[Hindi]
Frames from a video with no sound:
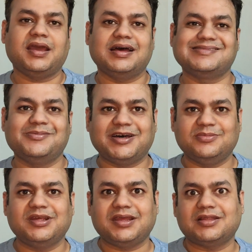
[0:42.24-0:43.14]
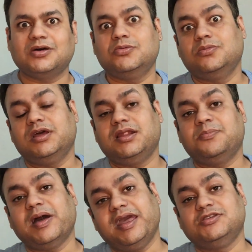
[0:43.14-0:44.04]
मैं गाजियाबाद में रहता हूँ मैंने
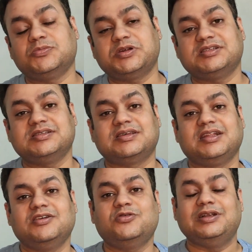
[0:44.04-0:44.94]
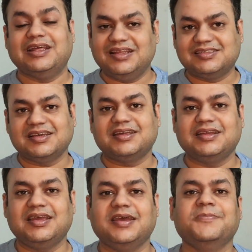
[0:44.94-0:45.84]
बाइक जो परचेज करी है वो दिल्ली से
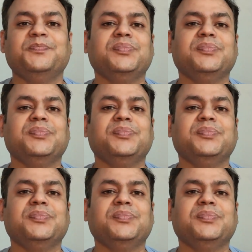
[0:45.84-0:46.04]
करी है